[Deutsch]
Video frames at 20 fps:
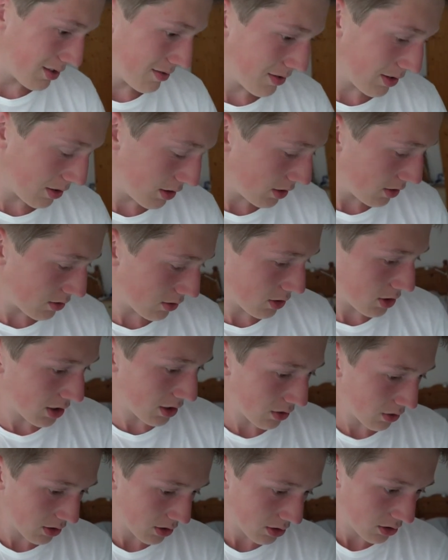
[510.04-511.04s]
Es war nicht so
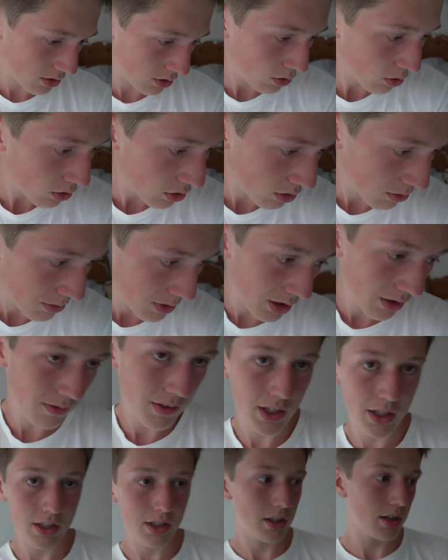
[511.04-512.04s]
schlau, das so zu machen,
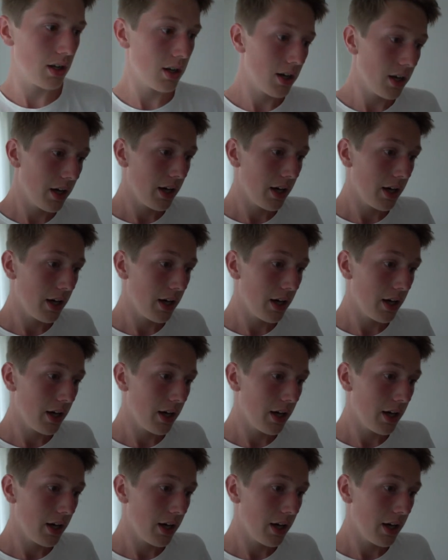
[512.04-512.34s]
weil das dann